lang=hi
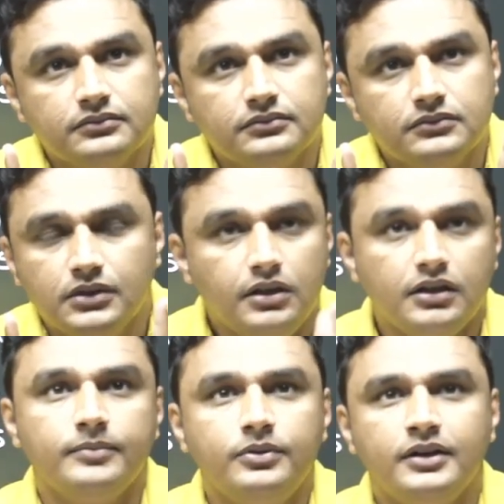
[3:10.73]

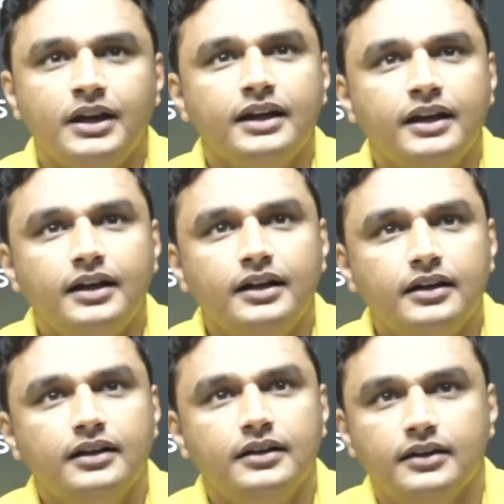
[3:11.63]
कंप्यूटर आ गया
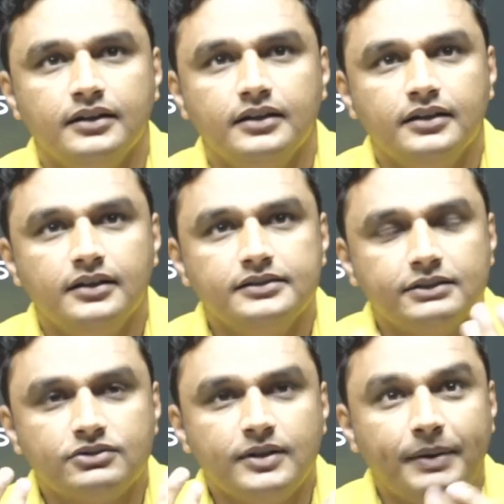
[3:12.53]
चाहे
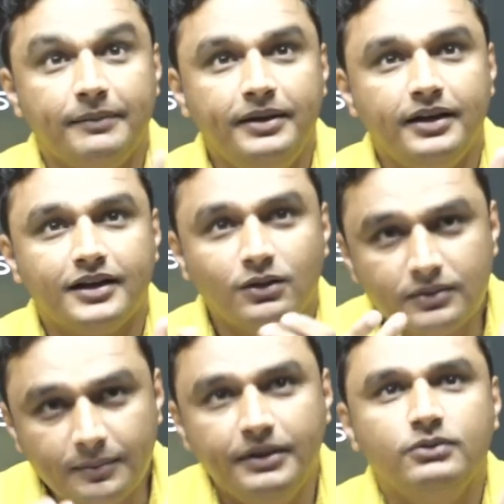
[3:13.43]
उसने पढ़ भी रखा हो
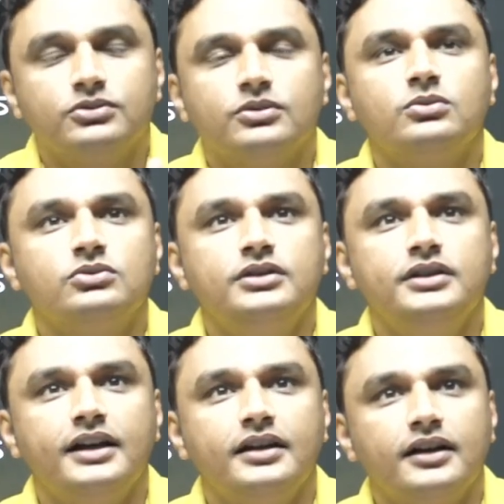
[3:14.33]
तब भी उसको कुछ नहीं
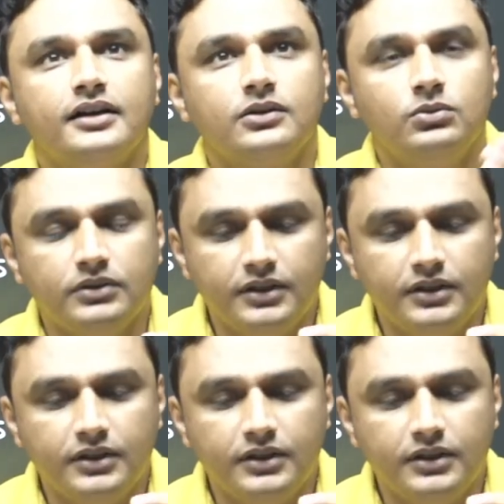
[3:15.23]
आएगा क्योंकि